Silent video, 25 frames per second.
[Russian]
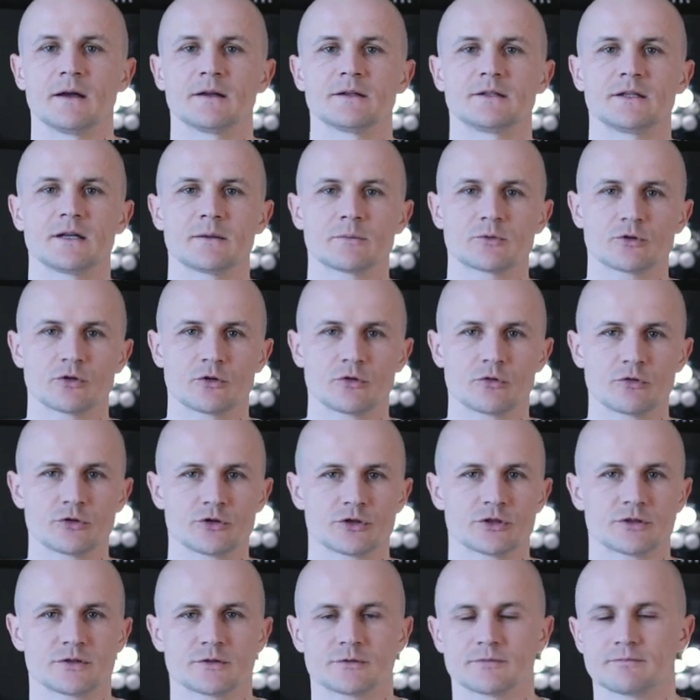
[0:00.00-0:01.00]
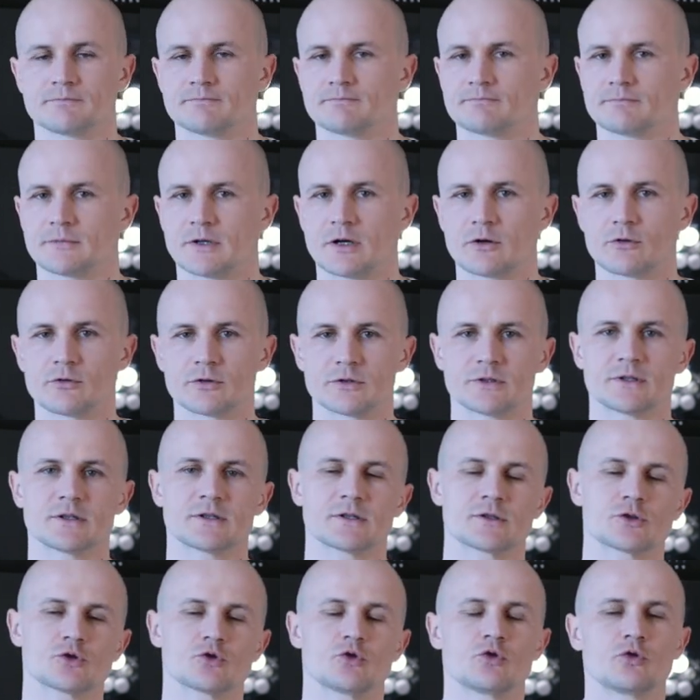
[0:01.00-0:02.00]
Тем, кто хочет
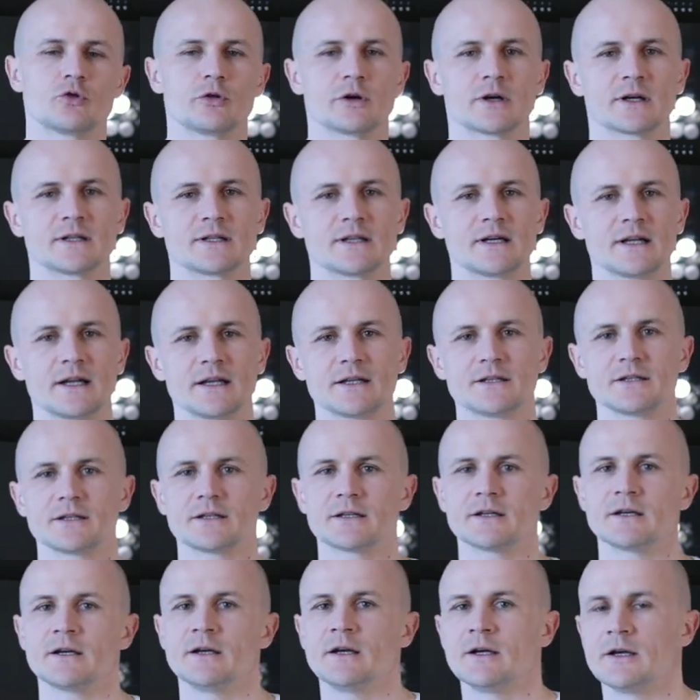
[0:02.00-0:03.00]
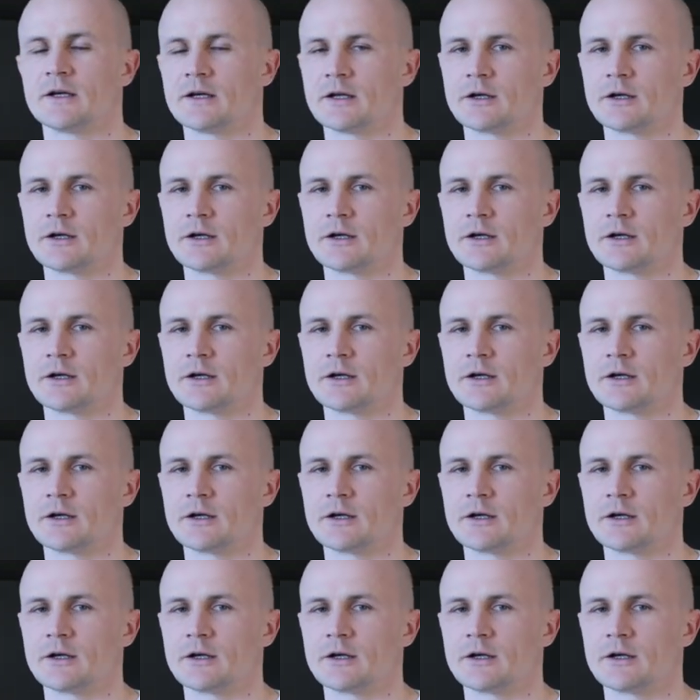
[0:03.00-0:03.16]
какой-то сухой конкретики,